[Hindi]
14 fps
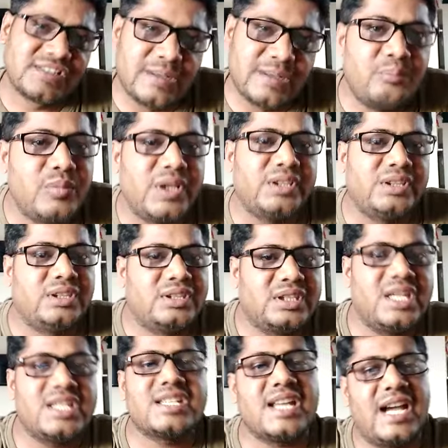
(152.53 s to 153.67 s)
संबंध
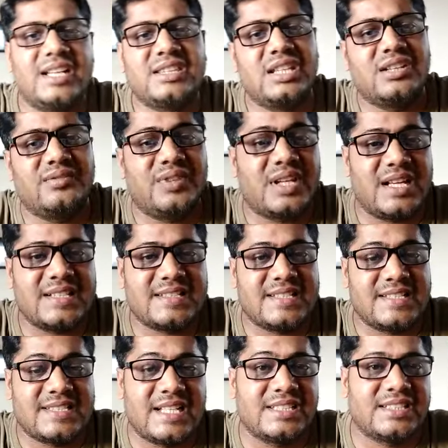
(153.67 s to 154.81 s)
देश के आर्थिक विकास
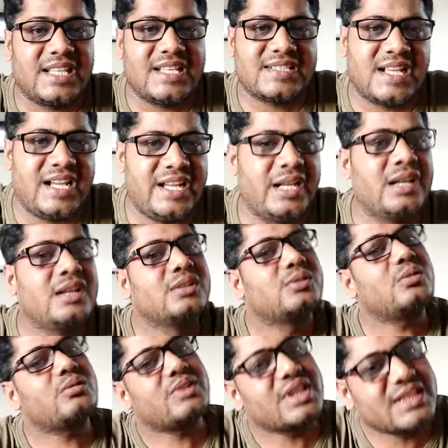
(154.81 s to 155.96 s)
के साथ कैसा है
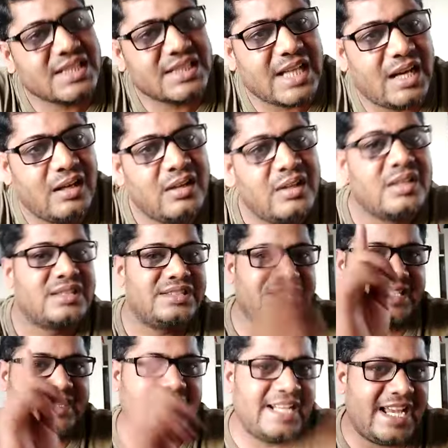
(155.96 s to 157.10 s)
तो क्या सीधा
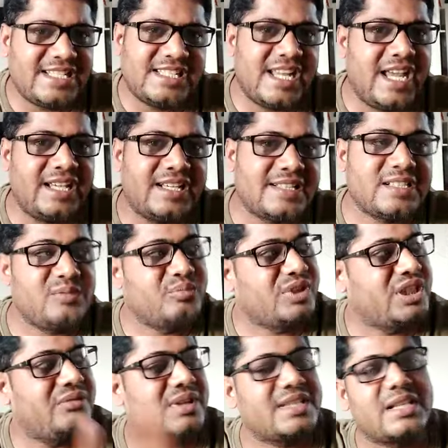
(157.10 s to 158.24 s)
जैसा राष्ट्रीय आय का
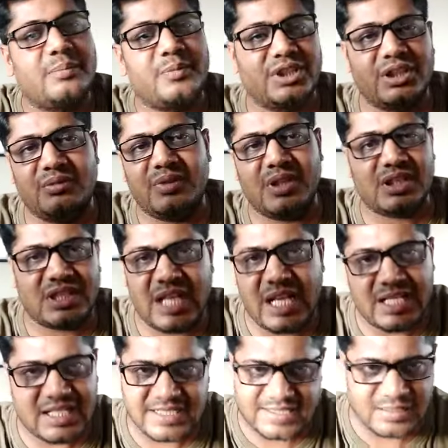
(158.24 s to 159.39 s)
संबंध है वैसा प्रति व्यक्ति
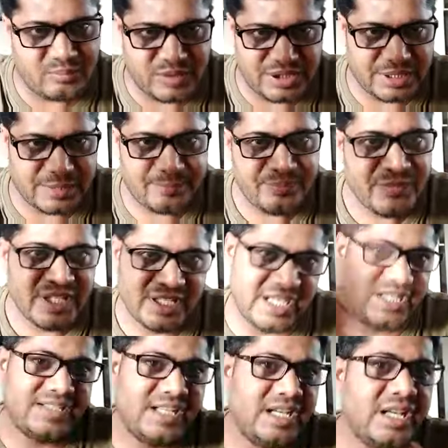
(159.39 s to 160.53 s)
आय का संबंध है
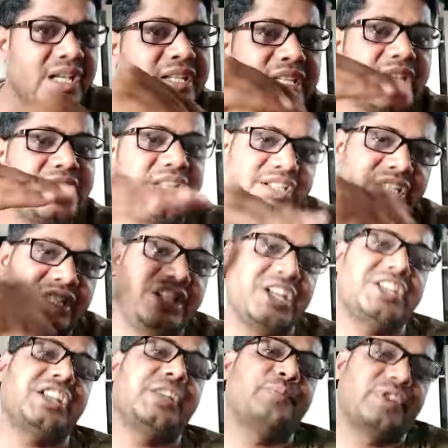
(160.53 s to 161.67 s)
कैसे कि यदि
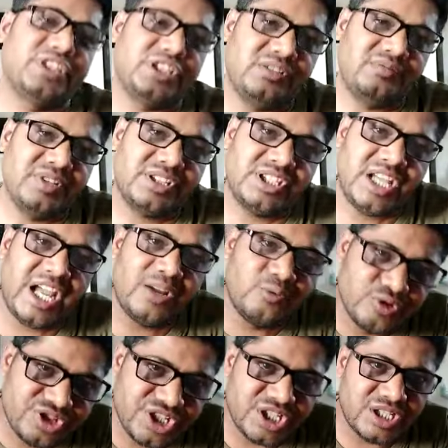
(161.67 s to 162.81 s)
देश की प्रति व्यक्ति आय
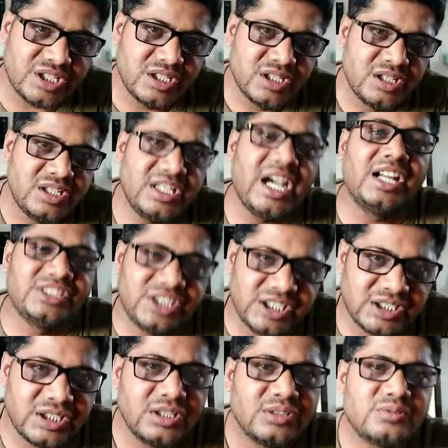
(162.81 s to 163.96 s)
ऊंची या
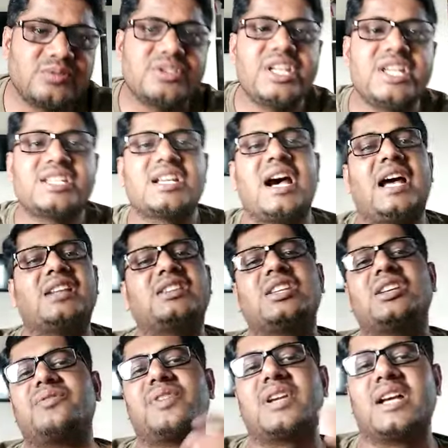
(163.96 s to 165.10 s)
अधिक तो देश का
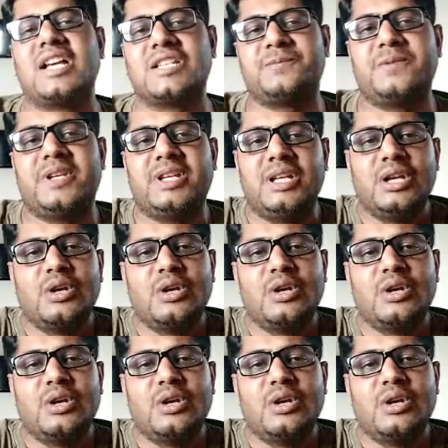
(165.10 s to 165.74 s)
आर्थिक विकास भी